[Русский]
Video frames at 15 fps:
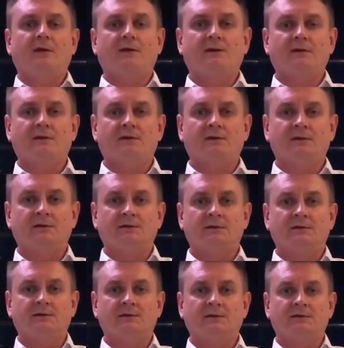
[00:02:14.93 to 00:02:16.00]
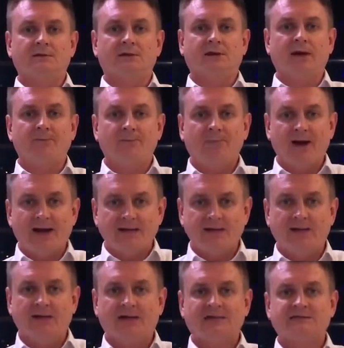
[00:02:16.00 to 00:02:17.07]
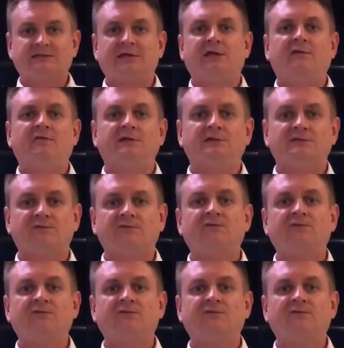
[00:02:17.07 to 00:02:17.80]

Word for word: компания оценивается